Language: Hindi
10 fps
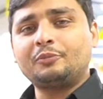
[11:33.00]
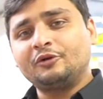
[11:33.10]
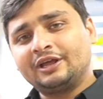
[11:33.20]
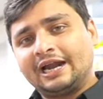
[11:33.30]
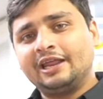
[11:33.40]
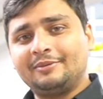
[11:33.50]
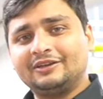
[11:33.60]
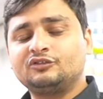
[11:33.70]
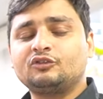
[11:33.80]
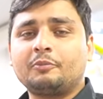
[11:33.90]
और पूरी गाड़ी
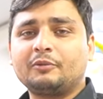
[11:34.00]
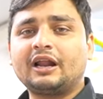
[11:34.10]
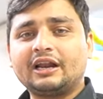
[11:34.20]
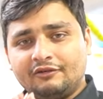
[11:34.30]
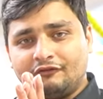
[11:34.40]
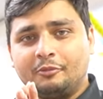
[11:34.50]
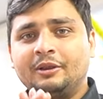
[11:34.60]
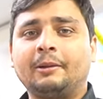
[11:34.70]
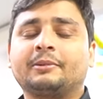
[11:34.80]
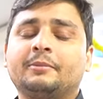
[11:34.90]
बेस टू टॉप कराना है वो
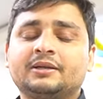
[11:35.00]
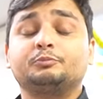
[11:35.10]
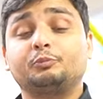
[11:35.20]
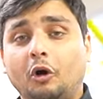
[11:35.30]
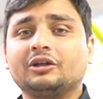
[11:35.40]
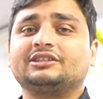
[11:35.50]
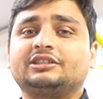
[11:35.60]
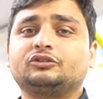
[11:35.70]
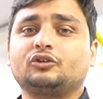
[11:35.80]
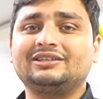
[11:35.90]
भी आपके पास बहुत
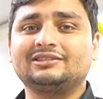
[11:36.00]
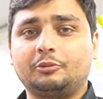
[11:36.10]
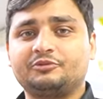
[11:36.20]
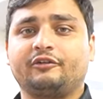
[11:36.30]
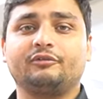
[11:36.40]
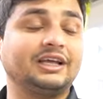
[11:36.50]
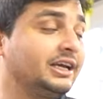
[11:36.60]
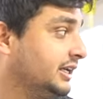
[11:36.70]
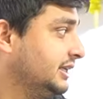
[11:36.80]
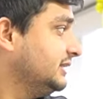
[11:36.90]
अच्छा चॉइस ऑप्शन होता
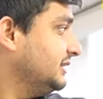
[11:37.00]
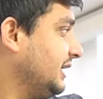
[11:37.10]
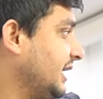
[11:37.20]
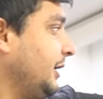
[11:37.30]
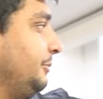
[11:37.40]
है जैसे अगर